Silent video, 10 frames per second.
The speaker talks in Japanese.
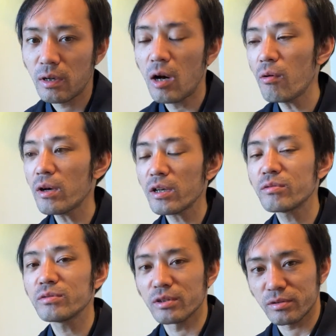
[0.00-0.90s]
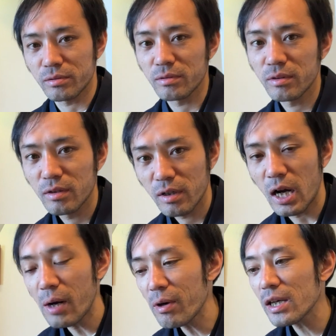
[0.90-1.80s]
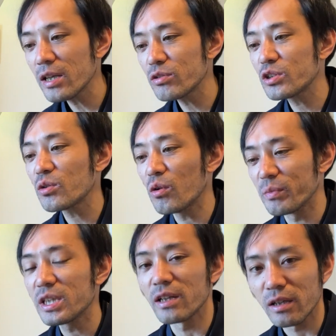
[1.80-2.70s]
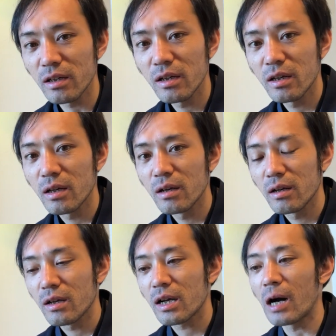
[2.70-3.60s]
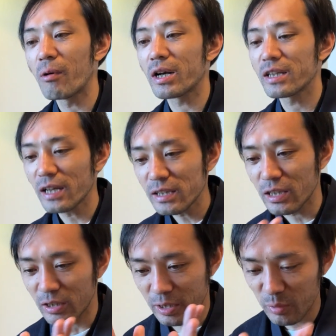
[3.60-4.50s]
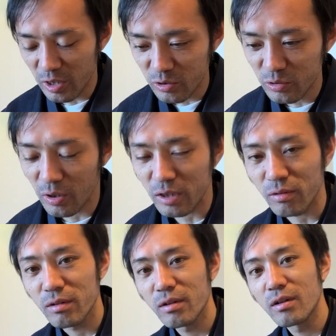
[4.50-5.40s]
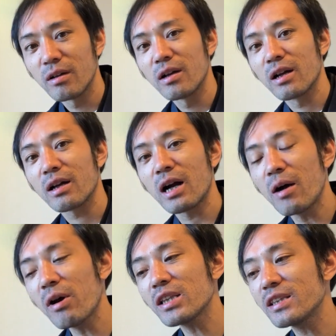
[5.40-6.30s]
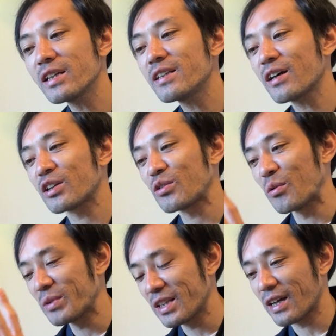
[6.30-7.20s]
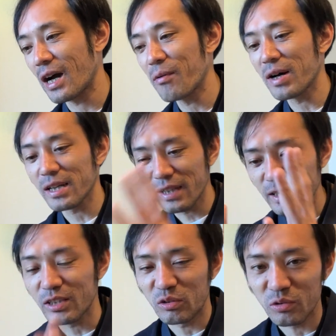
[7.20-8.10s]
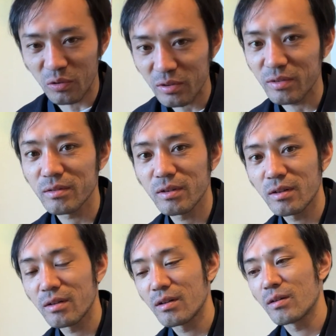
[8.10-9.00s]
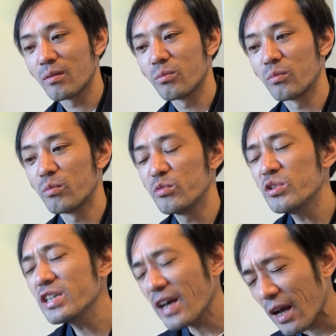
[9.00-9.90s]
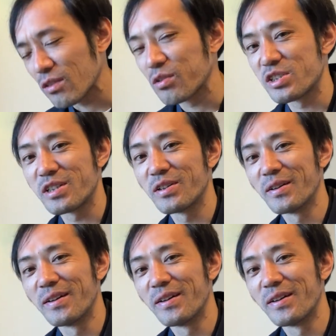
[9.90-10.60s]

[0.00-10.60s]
変われるんですよ変われる人を見てね変われないって君は言うのかと変わってきた人を見て変われないって言うのってもう無理やん途中